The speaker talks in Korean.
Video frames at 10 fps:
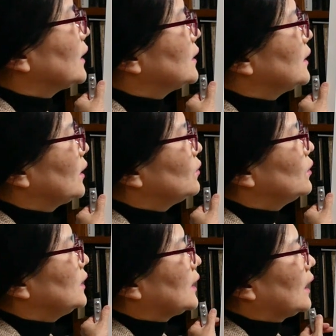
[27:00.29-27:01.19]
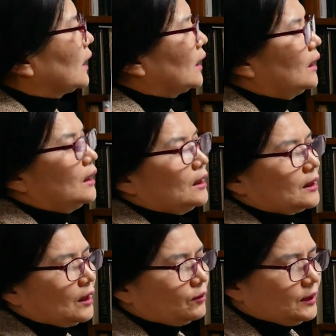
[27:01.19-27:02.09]
같은 행동이다.
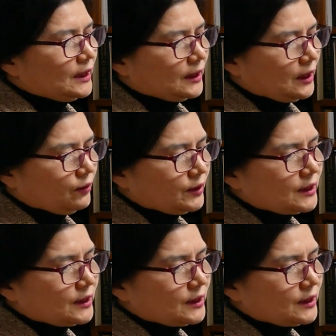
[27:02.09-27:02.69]
라고 이야기하고